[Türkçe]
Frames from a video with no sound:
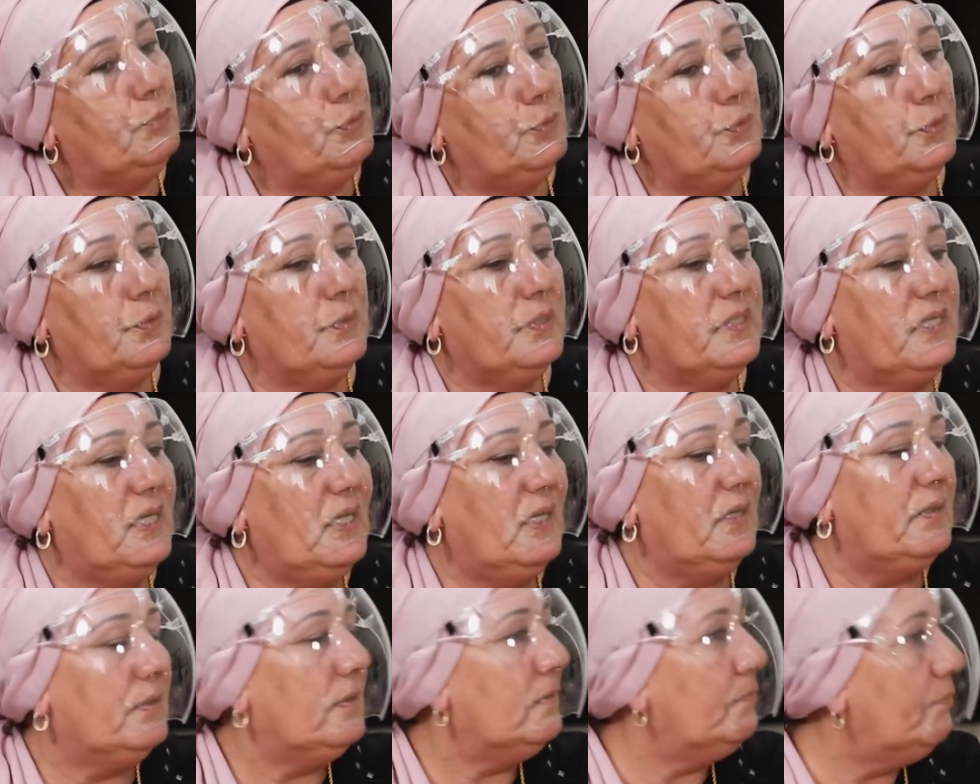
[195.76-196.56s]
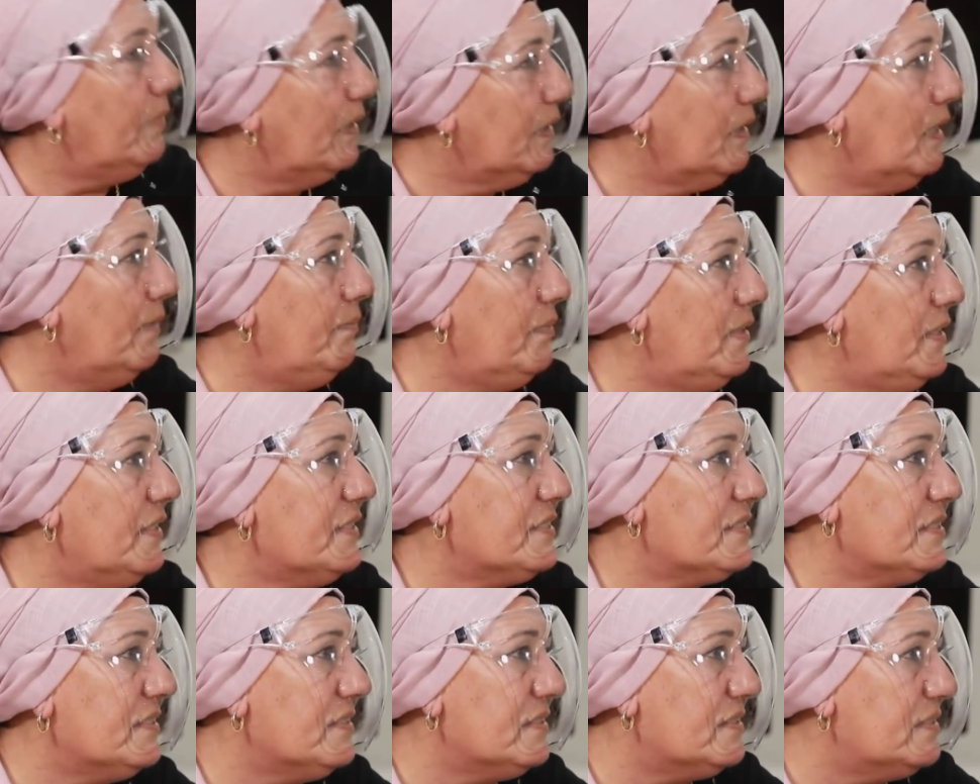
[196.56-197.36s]
buyurun girin
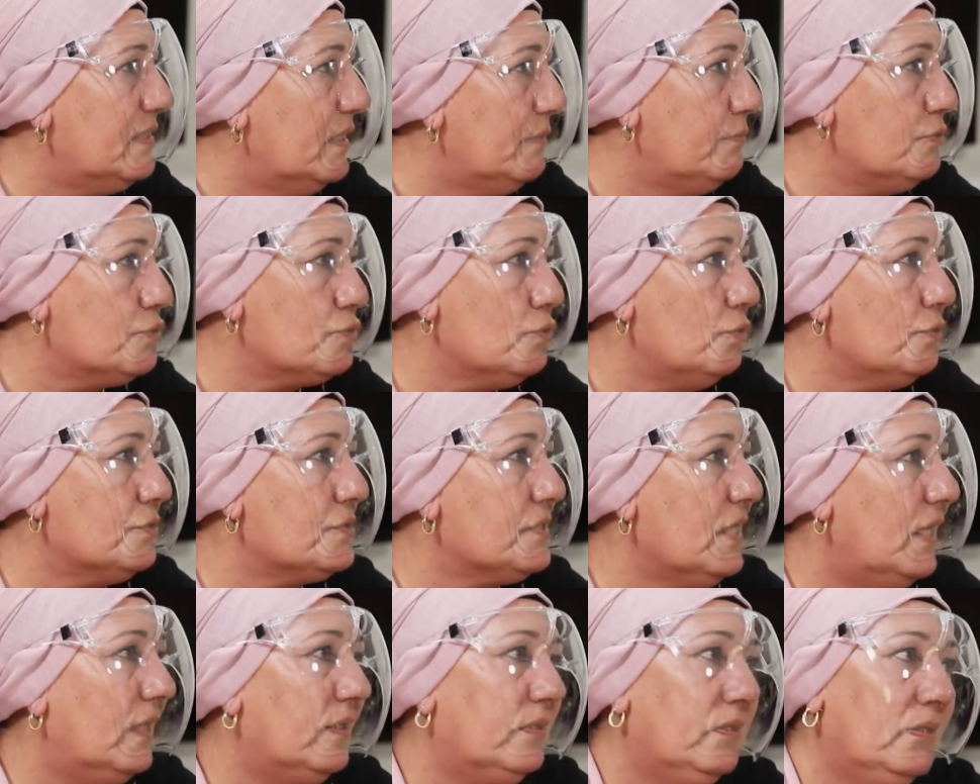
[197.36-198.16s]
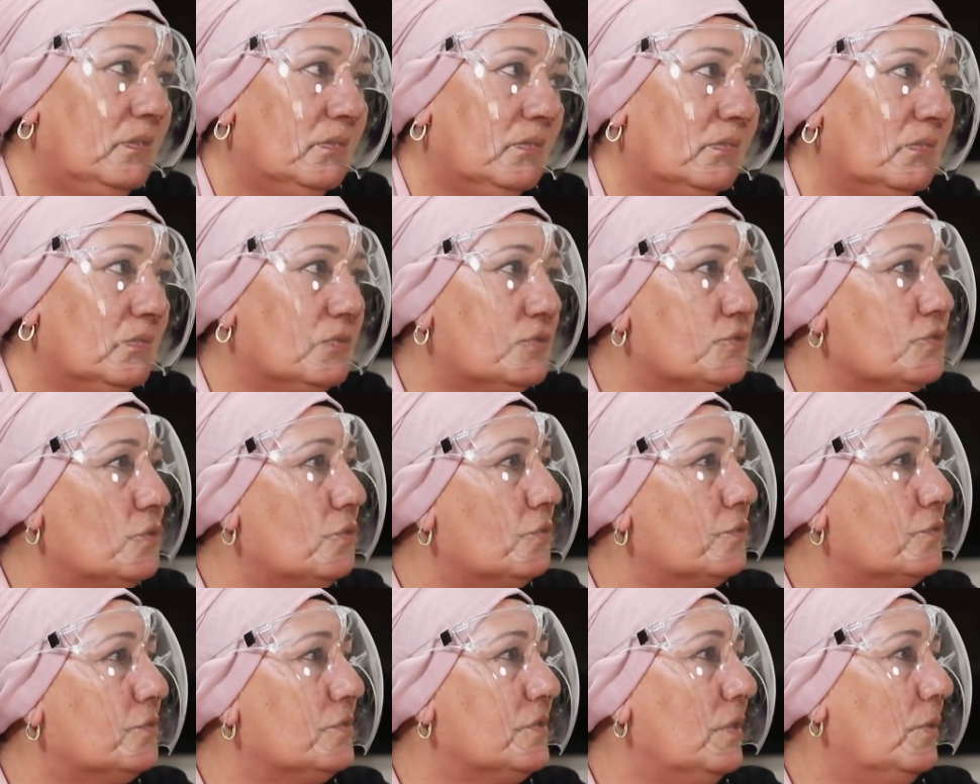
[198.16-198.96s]
bakabilirsiniz demiş olsaydın
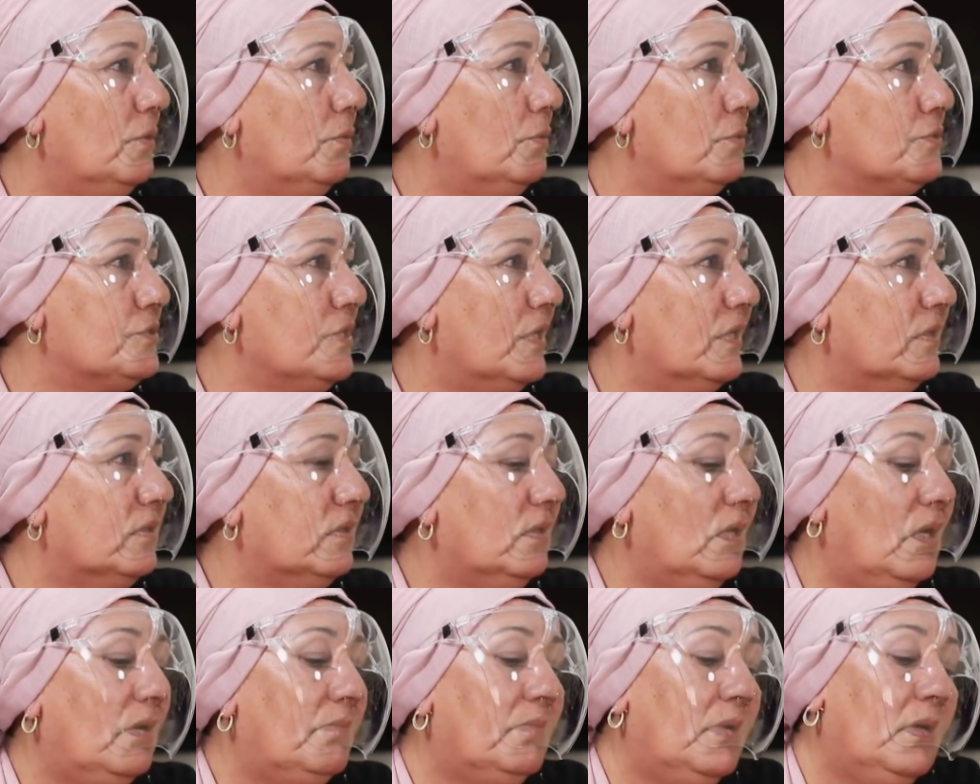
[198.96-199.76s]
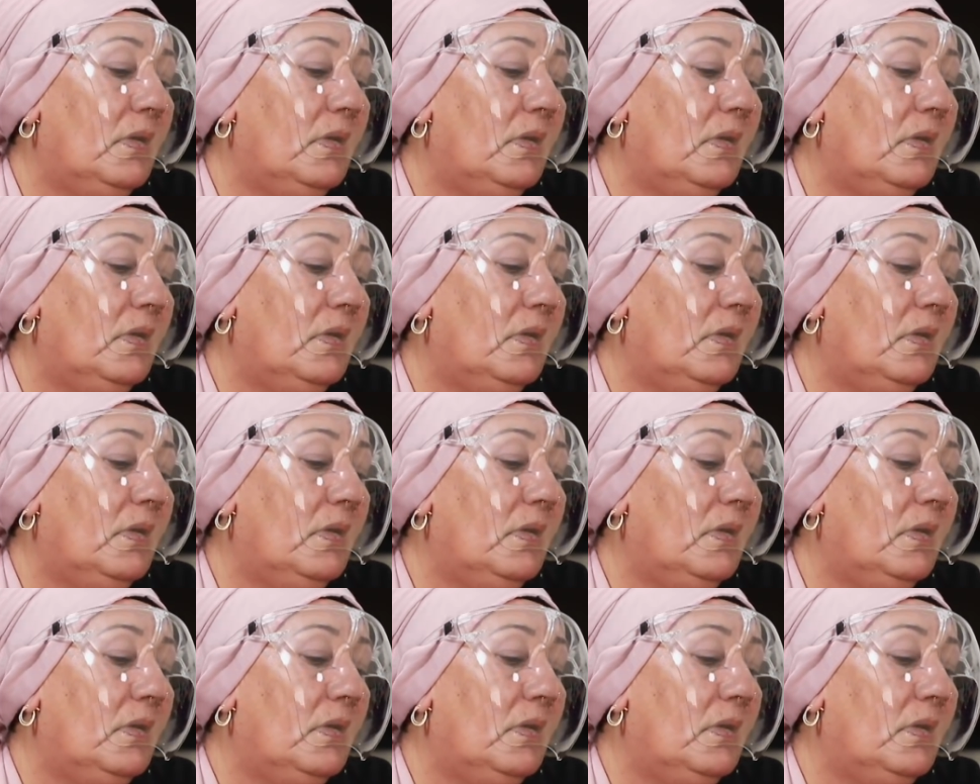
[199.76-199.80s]
çok güzel olacaktı